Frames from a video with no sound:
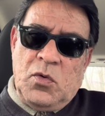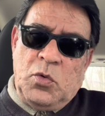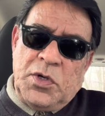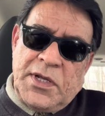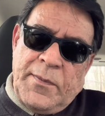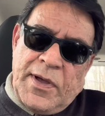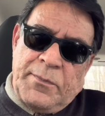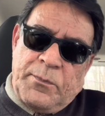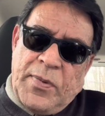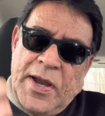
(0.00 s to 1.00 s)
उनके
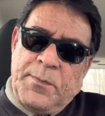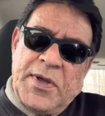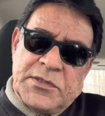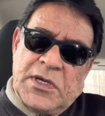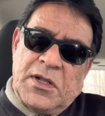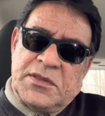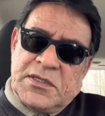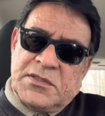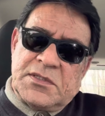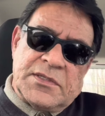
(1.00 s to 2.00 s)
पाँच पाँच साल
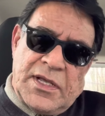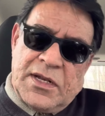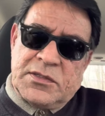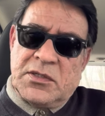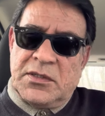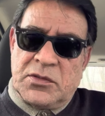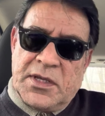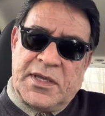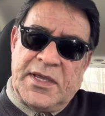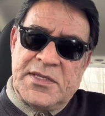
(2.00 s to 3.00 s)
दस दस साल से उनके
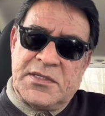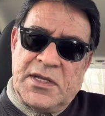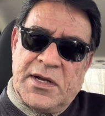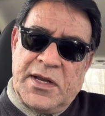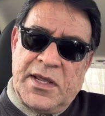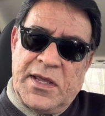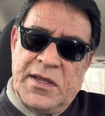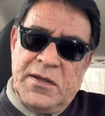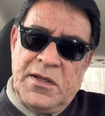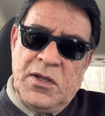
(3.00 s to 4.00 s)
केस चल रहे
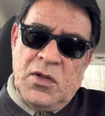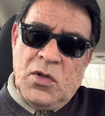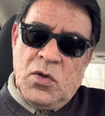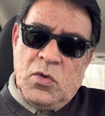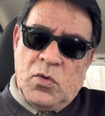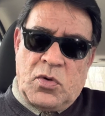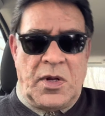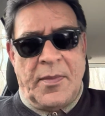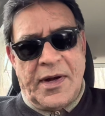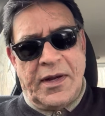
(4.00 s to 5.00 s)
हैं और
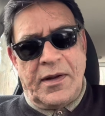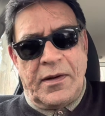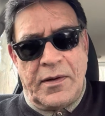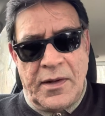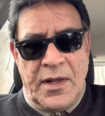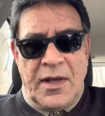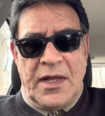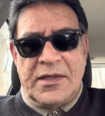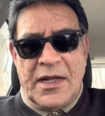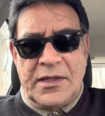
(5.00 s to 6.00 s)
हमारी
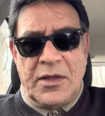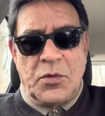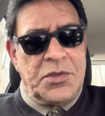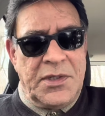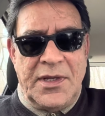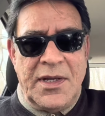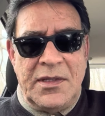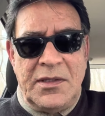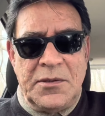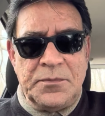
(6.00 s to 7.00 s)
अदालतें कुछ नहीं
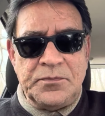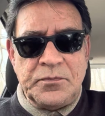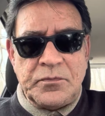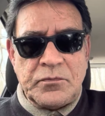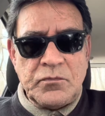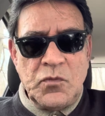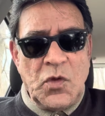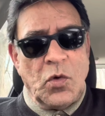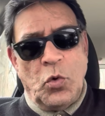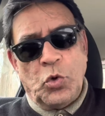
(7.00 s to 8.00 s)
कहती
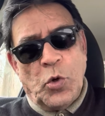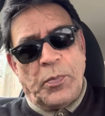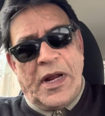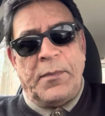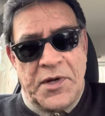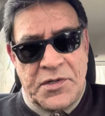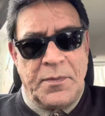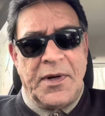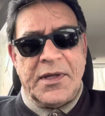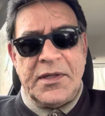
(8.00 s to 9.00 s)
उनको प्राइम मिनिस्टर
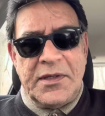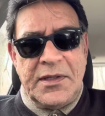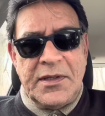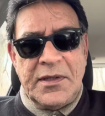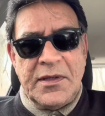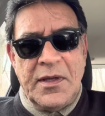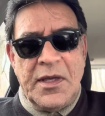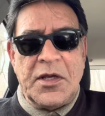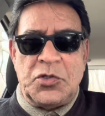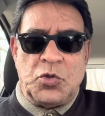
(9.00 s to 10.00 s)
बना देती हैं
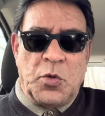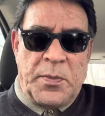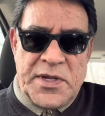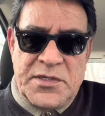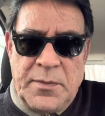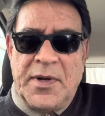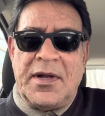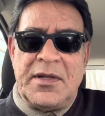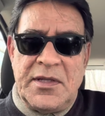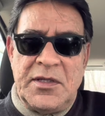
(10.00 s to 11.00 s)
किसी को प्रेसिडेंट बना
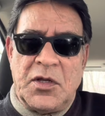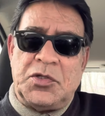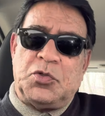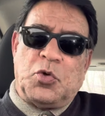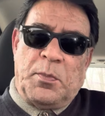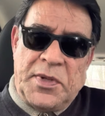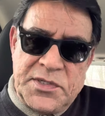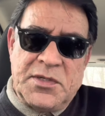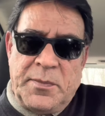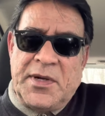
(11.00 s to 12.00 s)
देती है किसी को
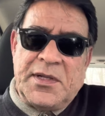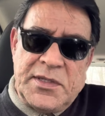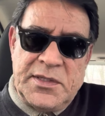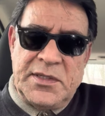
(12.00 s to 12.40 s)
मिनिस्टर बना देती